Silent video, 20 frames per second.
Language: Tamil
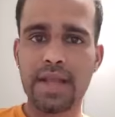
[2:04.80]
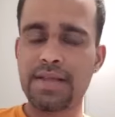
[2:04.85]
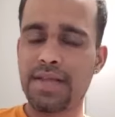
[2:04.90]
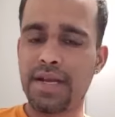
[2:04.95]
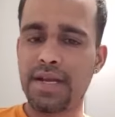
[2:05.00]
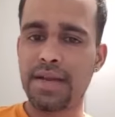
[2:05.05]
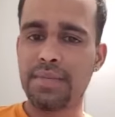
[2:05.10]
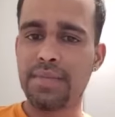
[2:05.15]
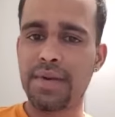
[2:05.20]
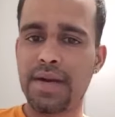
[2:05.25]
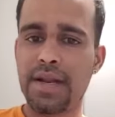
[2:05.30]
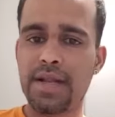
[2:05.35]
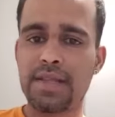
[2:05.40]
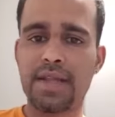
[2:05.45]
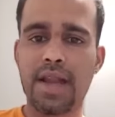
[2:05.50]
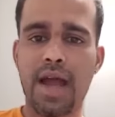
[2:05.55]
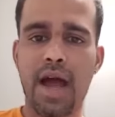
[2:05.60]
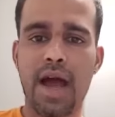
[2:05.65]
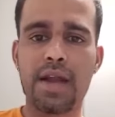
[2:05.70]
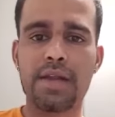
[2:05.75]

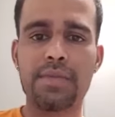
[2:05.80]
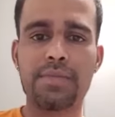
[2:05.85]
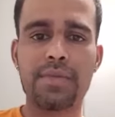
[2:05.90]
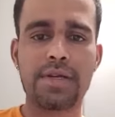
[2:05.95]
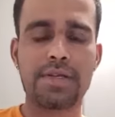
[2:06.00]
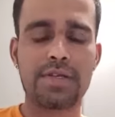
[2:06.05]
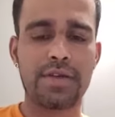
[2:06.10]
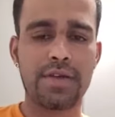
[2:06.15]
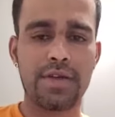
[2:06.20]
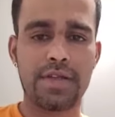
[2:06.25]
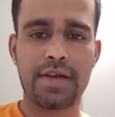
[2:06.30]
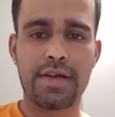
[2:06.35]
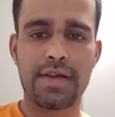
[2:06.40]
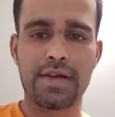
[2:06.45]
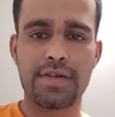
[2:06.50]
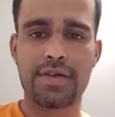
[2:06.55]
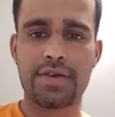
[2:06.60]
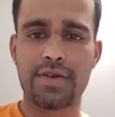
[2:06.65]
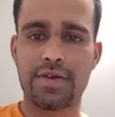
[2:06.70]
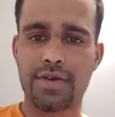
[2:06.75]
சட்டமன்றத்தில் ஆளும் கட்சியும்
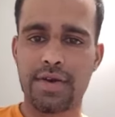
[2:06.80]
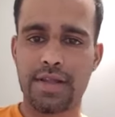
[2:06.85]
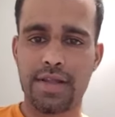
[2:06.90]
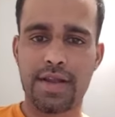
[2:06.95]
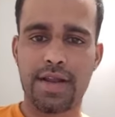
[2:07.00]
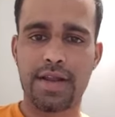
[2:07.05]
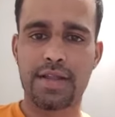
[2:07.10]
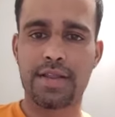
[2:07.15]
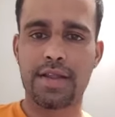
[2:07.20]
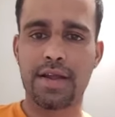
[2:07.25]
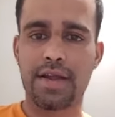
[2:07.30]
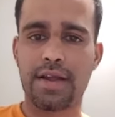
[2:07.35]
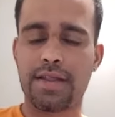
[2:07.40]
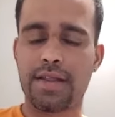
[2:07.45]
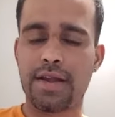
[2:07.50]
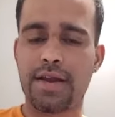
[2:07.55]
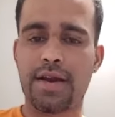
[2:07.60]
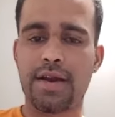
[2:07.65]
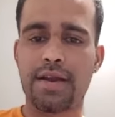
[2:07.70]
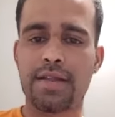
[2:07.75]
எதிர்கட்சியும் எதிர்க்க
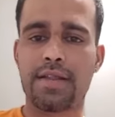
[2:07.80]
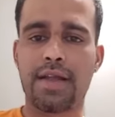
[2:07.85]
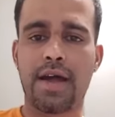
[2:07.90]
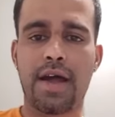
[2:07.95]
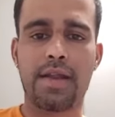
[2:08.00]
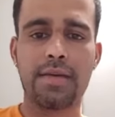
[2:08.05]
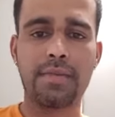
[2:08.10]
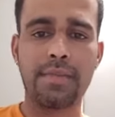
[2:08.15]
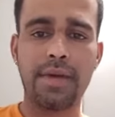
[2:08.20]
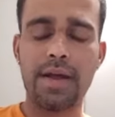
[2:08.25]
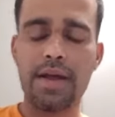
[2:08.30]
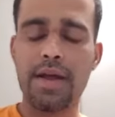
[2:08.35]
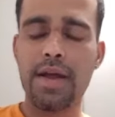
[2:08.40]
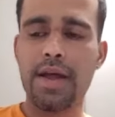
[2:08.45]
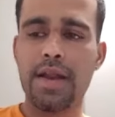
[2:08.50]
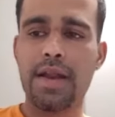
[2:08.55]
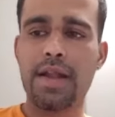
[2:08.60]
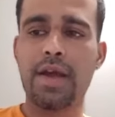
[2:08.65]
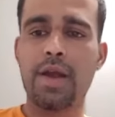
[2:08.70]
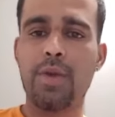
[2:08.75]
எதிர்க்கெடுத்தாலும்
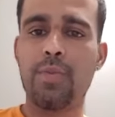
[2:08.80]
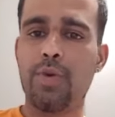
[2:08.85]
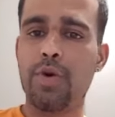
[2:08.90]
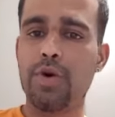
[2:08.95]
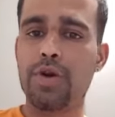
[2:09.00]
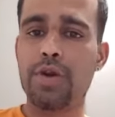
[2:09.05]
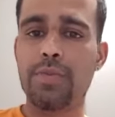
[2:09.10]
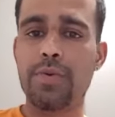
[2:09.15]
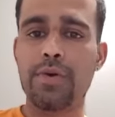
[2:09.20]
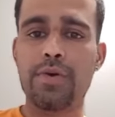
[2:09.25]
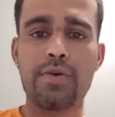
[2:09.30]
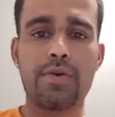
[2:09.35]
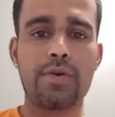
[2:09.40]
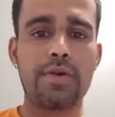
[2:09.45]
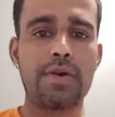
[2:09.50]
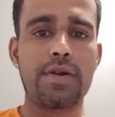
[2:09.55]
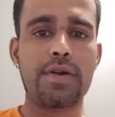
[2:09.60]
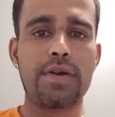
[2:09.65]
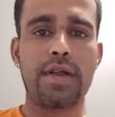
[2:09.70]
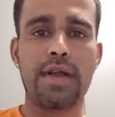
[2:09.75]
நீங்கள் போட்டி
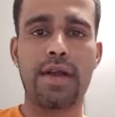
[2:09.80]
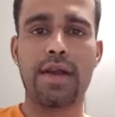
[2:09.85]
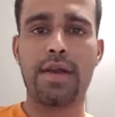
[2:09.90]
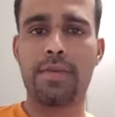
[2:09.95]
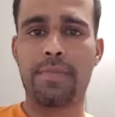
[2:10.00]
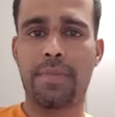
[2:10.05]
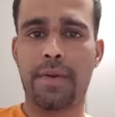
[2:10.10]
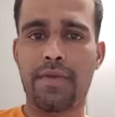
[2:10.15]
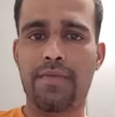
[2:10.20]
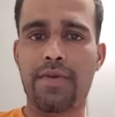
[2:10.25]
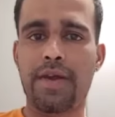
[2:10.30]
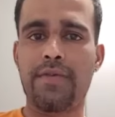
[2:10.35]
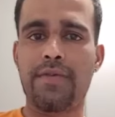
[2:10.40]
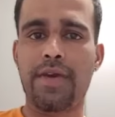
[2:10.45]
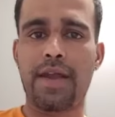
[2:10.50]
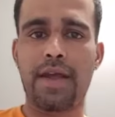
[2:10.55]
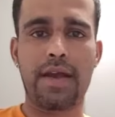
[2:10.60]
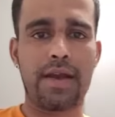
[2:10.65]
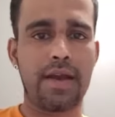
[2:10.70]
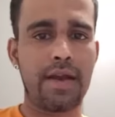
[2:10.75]
போட்டுக்கொண்டு நீங்கள் பல்வேறு
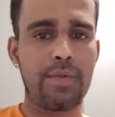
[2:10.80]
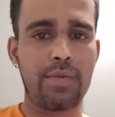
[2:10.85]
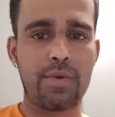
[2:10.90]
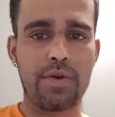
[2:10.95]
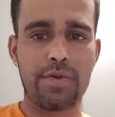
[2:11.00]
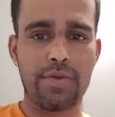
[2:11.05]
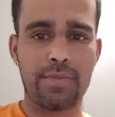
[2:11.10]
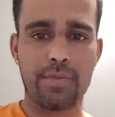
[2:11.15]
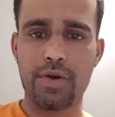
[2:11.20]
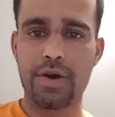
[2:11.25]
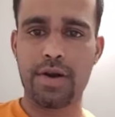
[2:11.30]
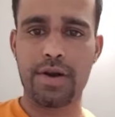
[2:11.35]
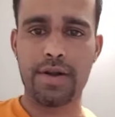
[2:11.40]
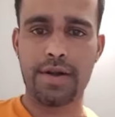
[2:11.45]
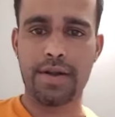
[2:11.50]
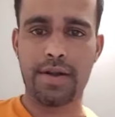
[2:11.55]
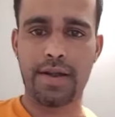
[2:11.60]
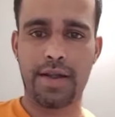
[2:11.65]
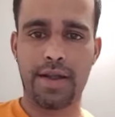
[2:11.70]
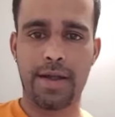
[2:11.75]
விடயங்களை முன்
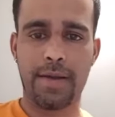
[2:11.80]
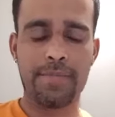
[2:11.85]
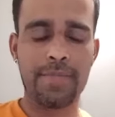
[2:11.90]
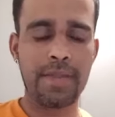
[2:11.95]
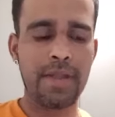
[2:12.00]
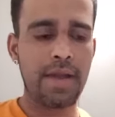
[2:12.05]
முன்னெடுக்கிறீங்க